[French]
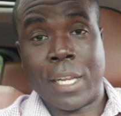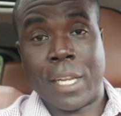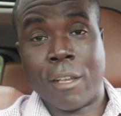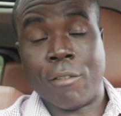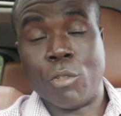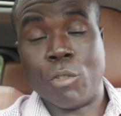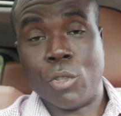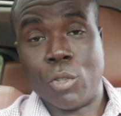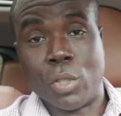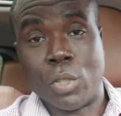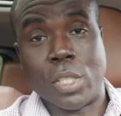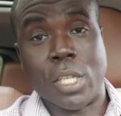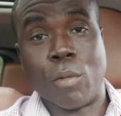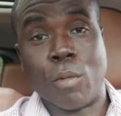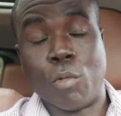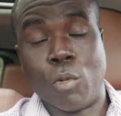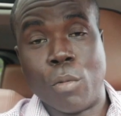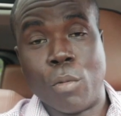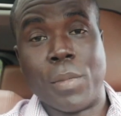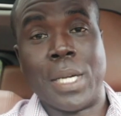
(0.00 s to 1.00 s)
enlève une de
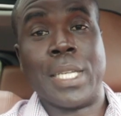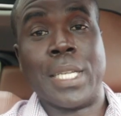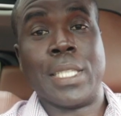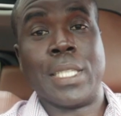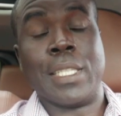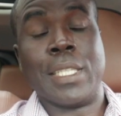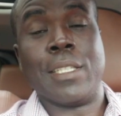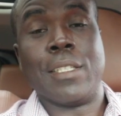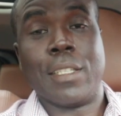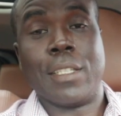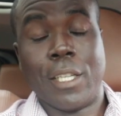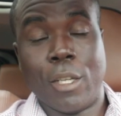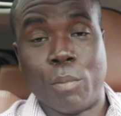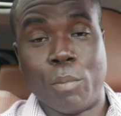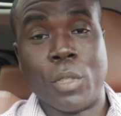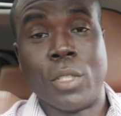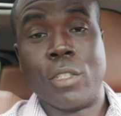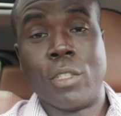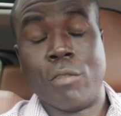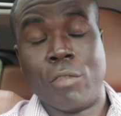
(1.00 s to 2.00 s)
tes poules mangées et
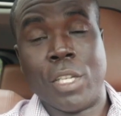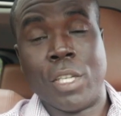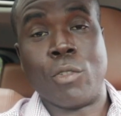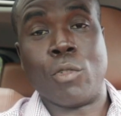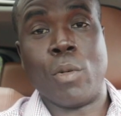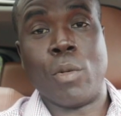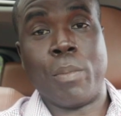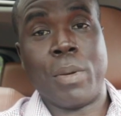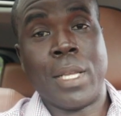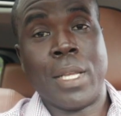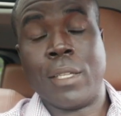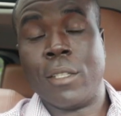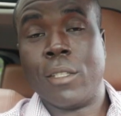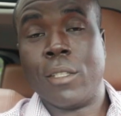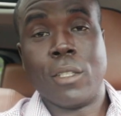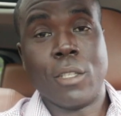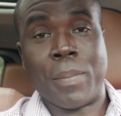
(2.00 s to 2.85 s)
puis tu viens te plaindre,